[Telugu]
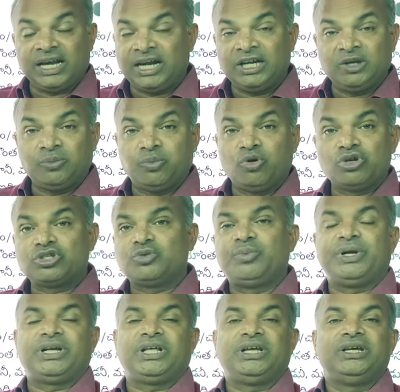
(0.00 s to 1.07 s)
ఇలాంటి పోస్ట్
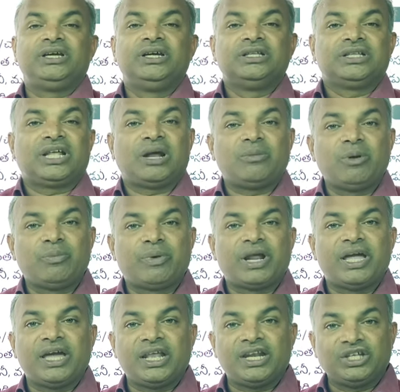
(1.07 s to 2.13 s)
పెట్టి తన
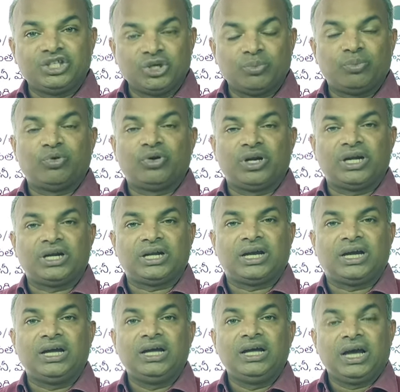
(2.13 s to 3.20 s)
అభిప్రాయాన్ని
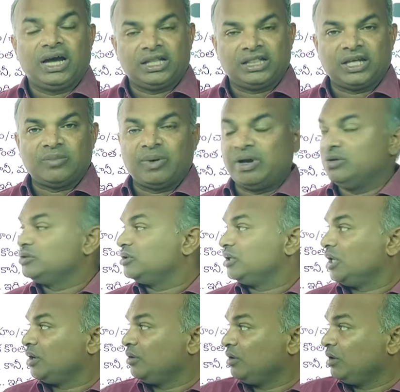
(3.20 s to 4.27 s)
చెప్పుకున్నట్టుగా అంతా
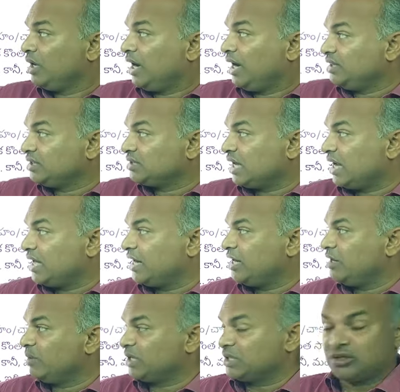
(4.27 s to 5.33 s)
భావిస్తున్నారు అయితే
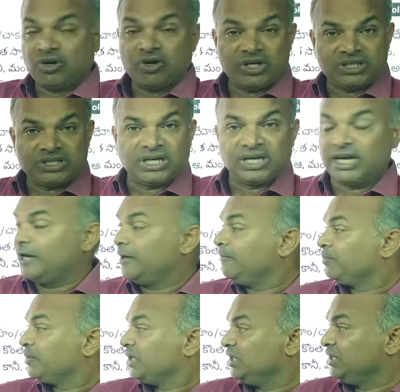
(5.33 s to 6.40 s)
సాయిరెడ్డి మనసులో నిజంగా
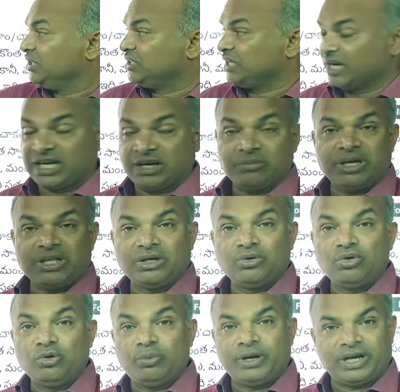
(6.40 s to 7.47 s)
ఇది జగన్ మీద
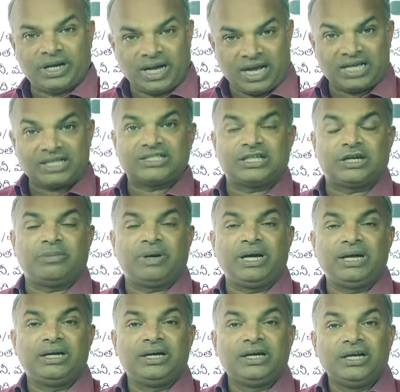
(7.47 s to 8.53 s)
గురిపెట్టిన అస్త్రమా
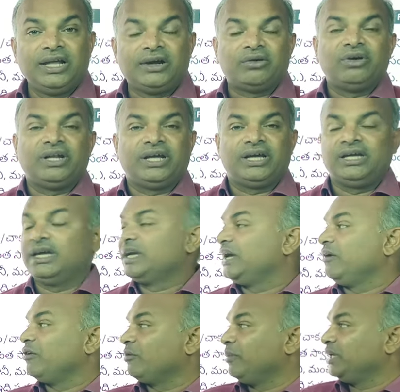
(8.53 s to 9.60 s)
లేకుంటే
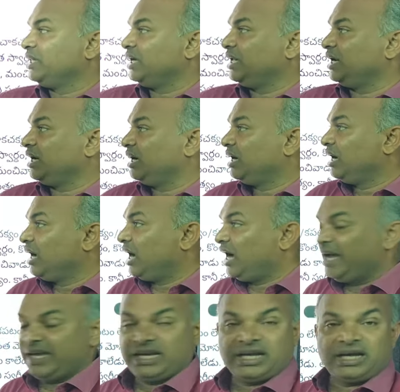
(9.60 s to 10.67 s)
ఇంకెవరి మీద అయినా
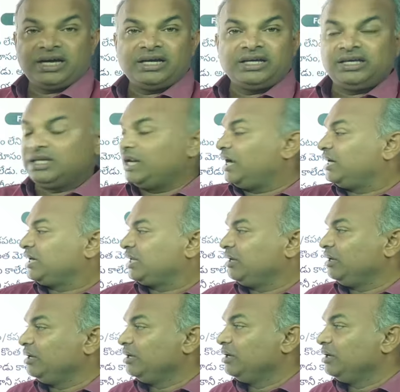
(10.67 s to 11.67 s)
ఆయన ఇలాంటి